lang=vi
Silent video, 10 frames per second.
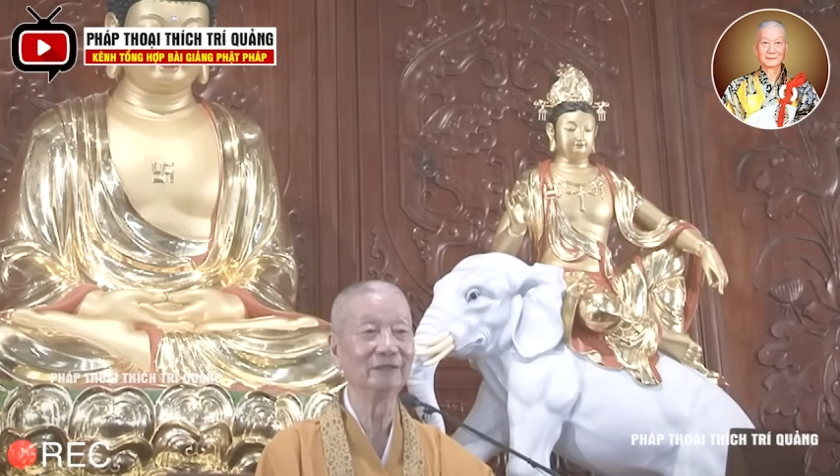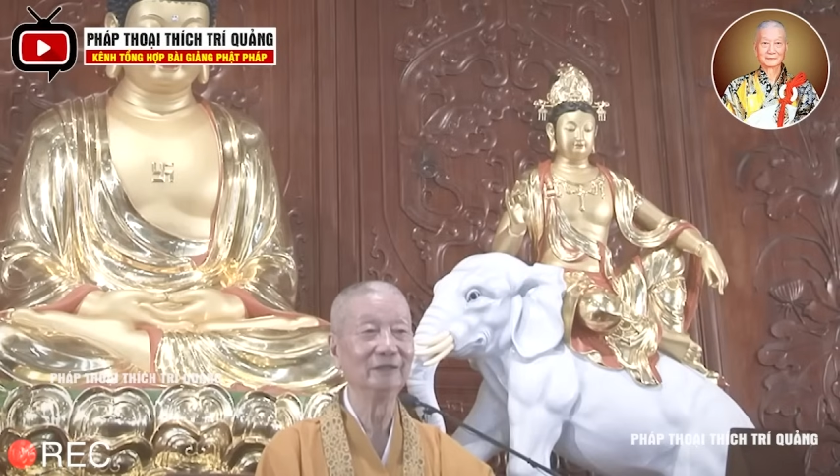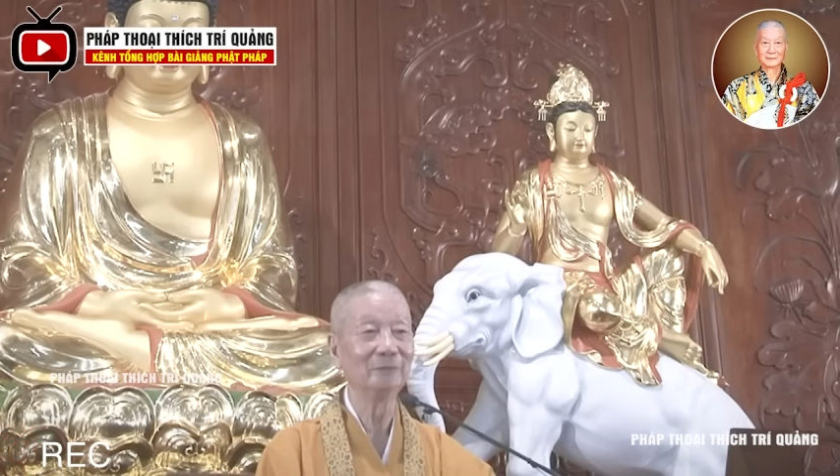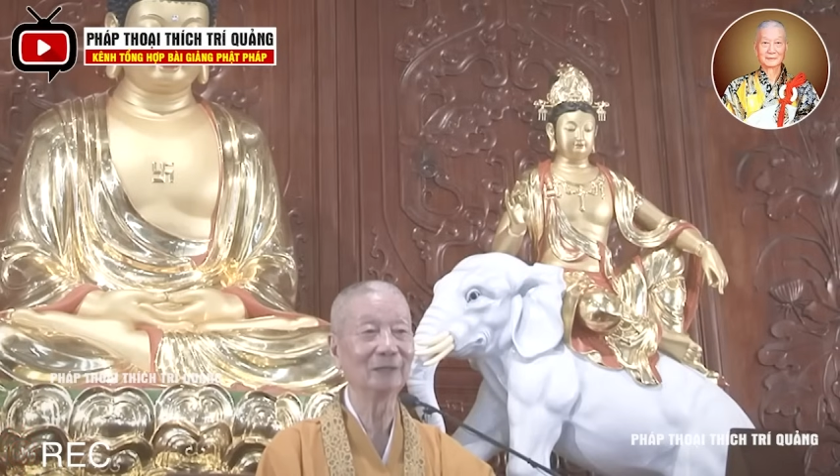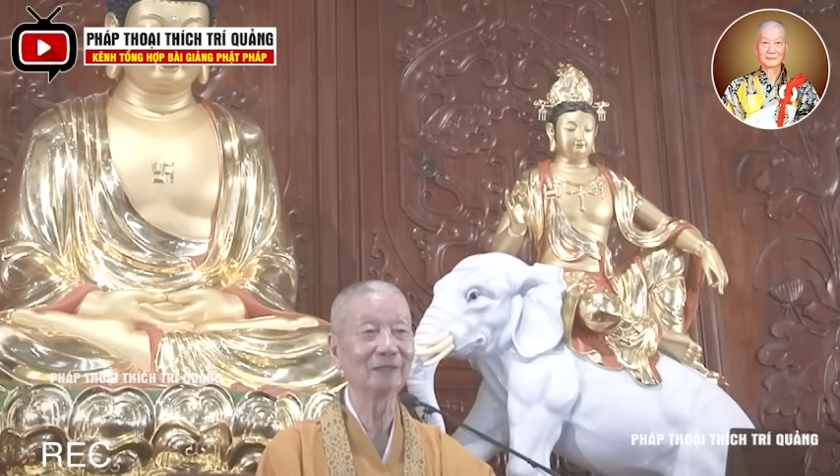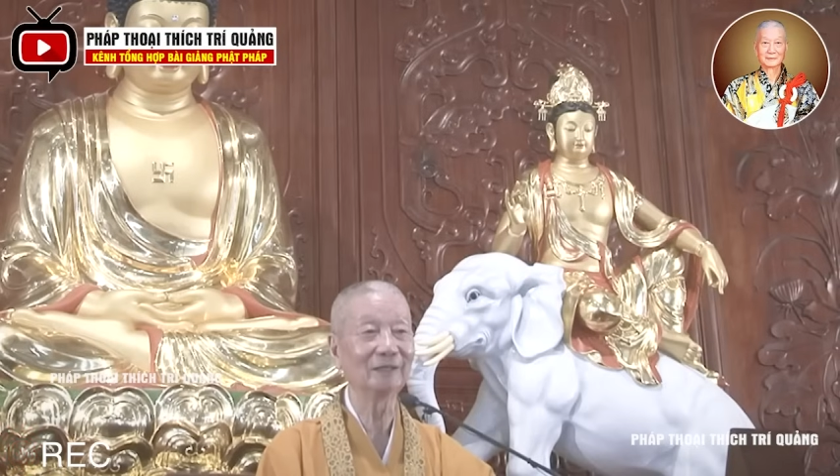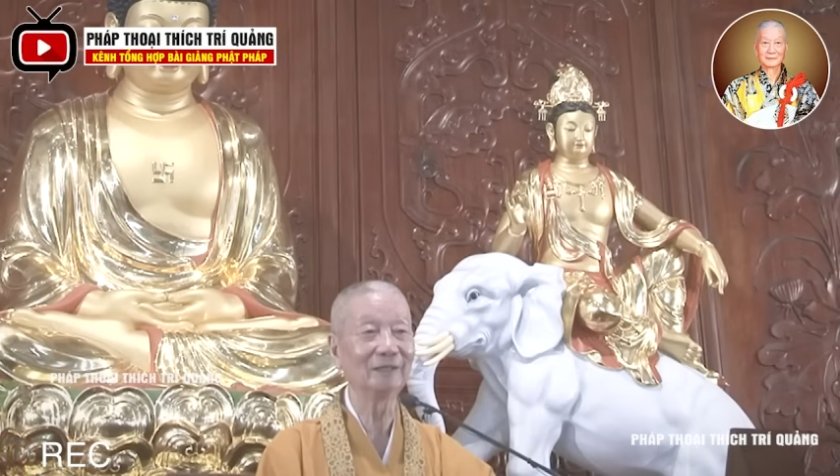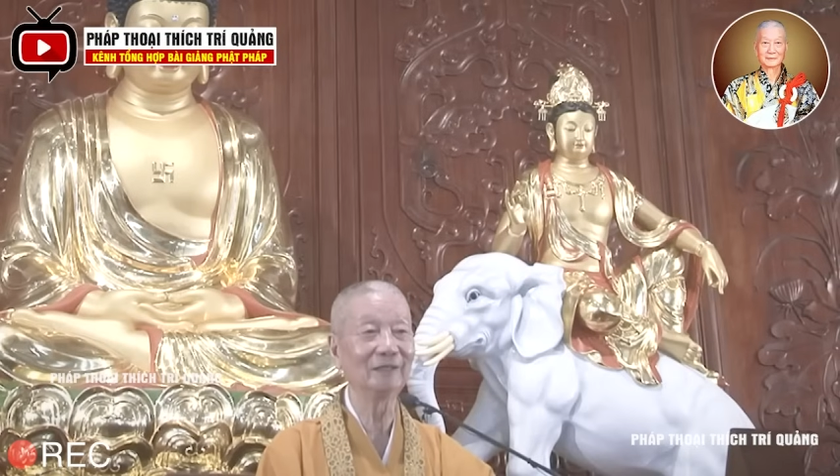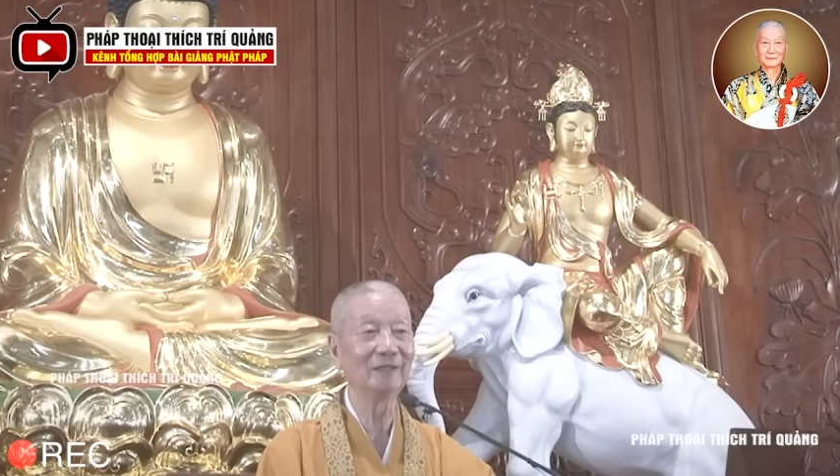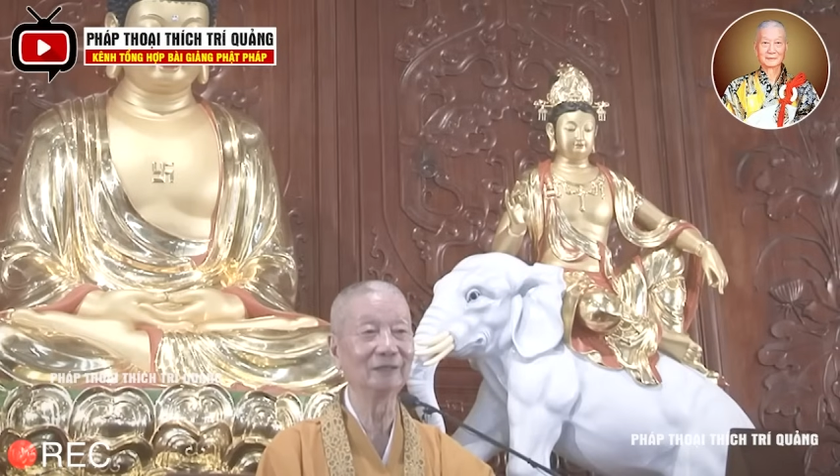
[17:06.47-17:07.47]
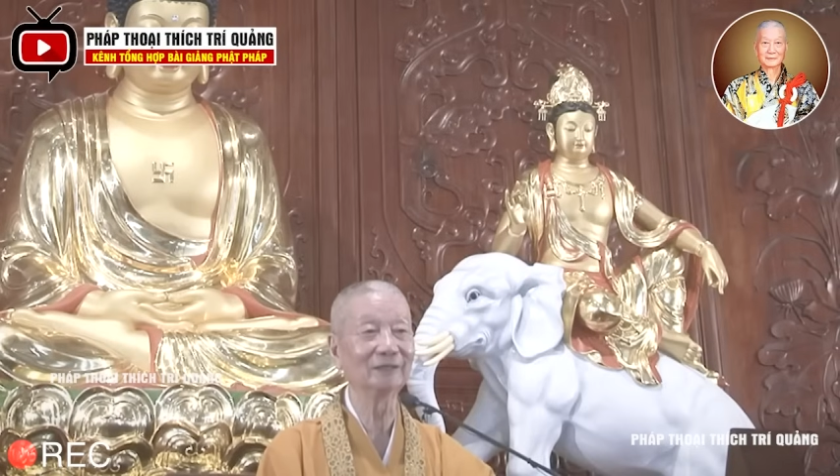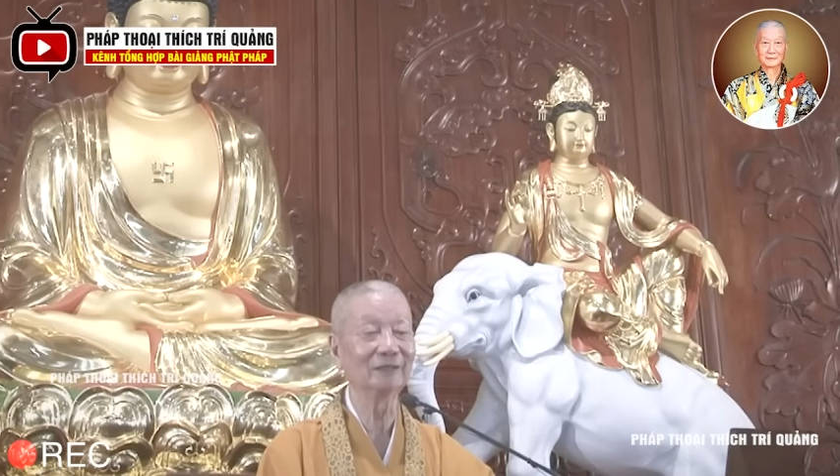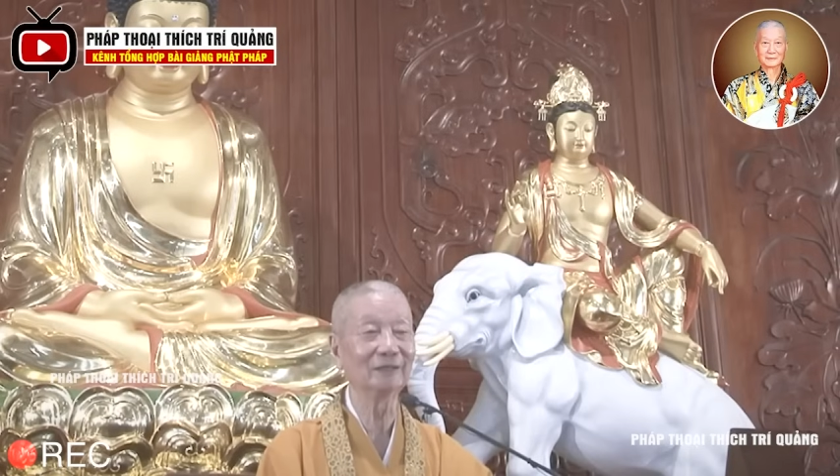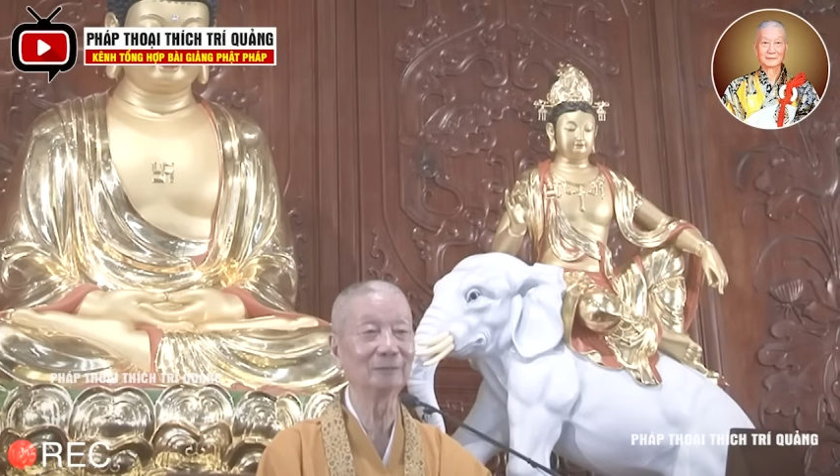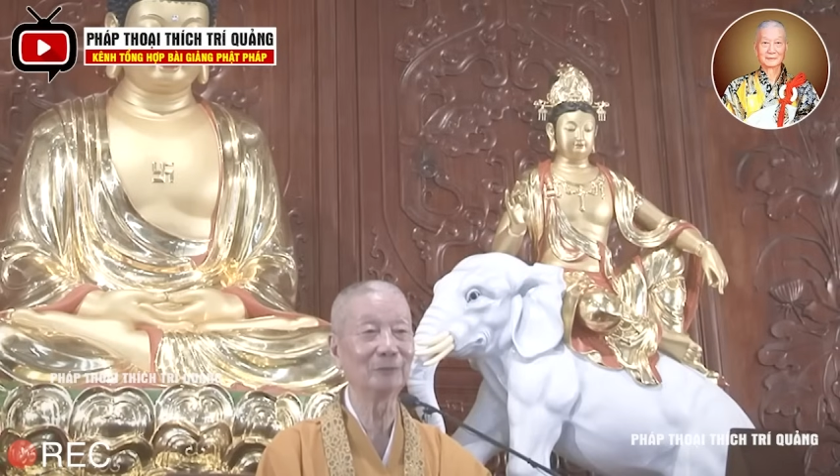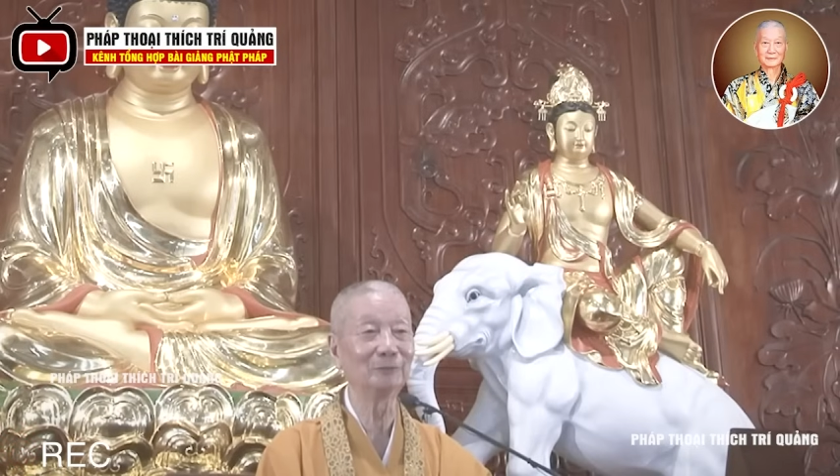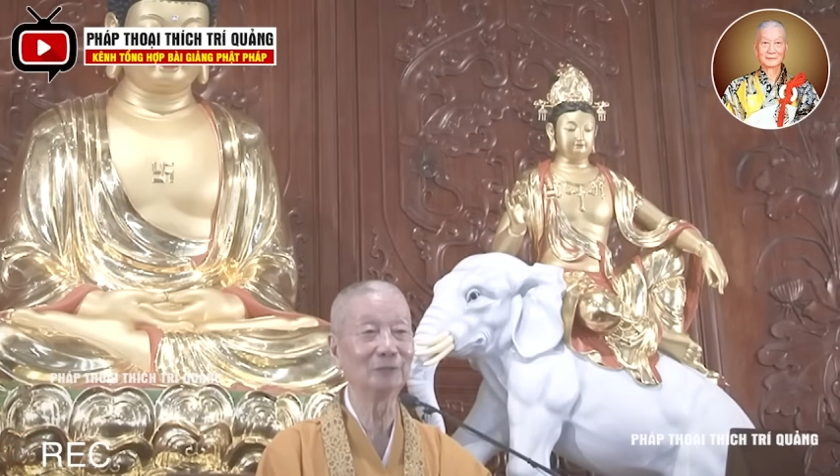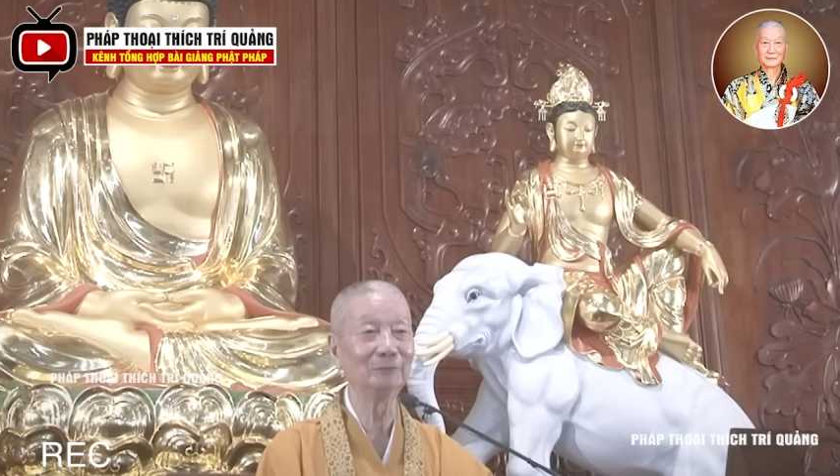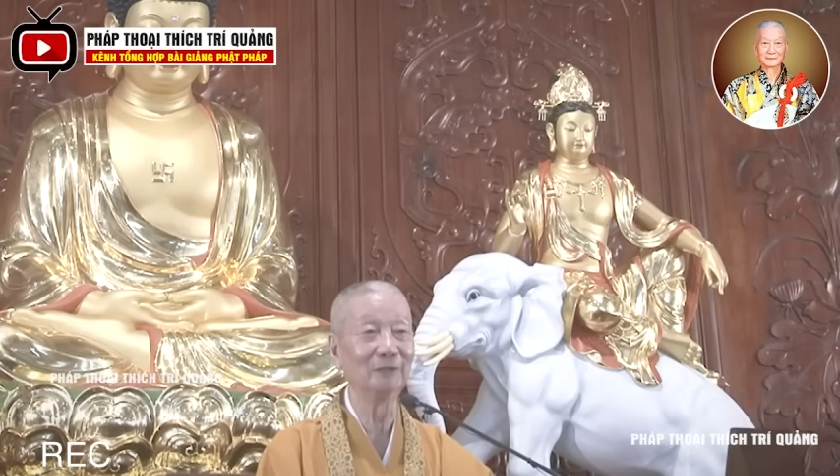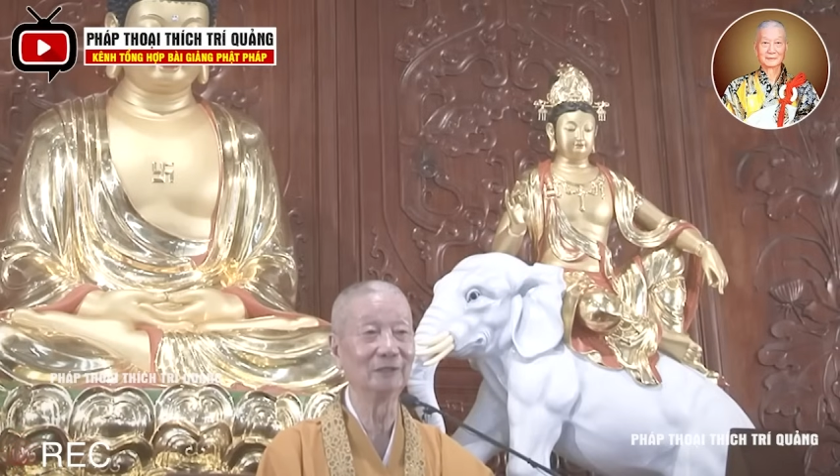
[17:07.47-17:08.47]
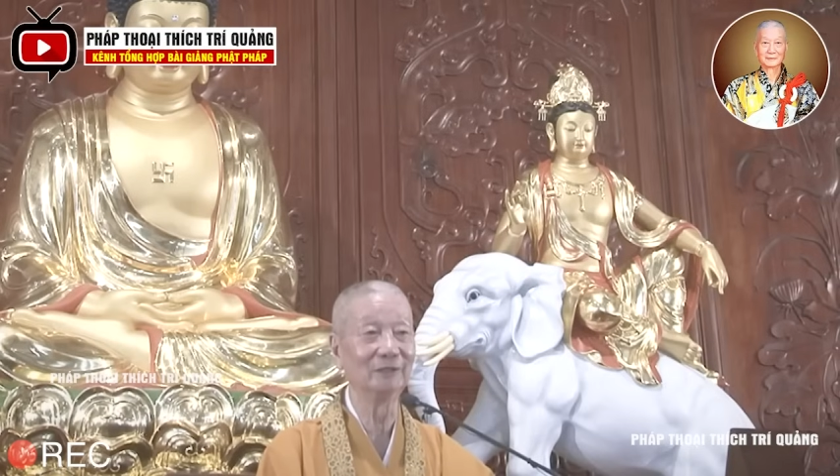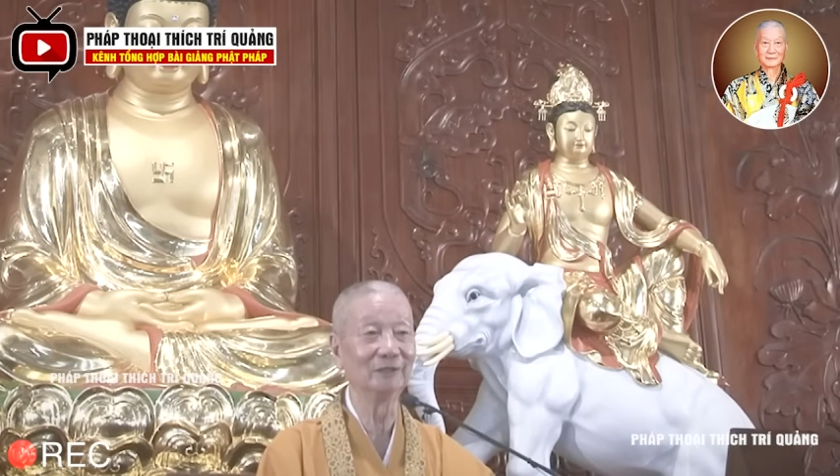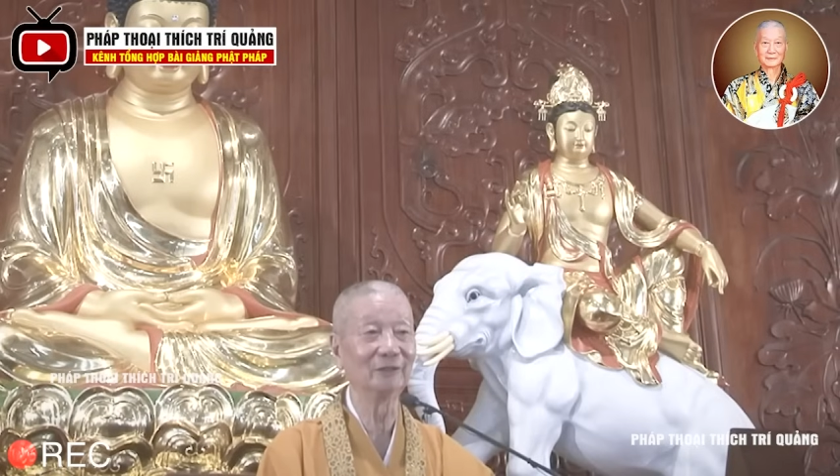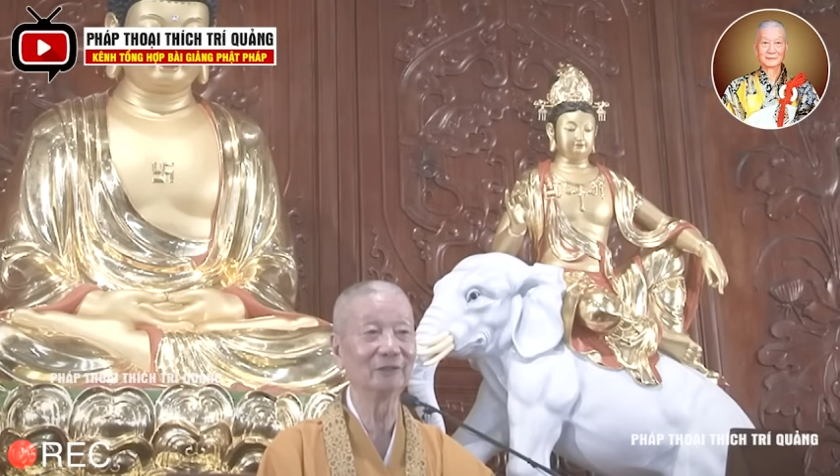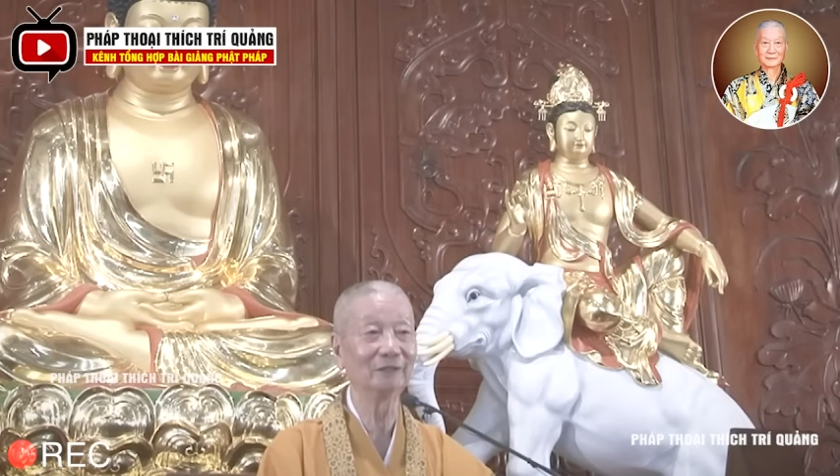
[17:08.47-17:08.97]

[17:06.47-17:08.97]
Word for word: mà ta đi lần tới cái phẩm thứ 10 rồi,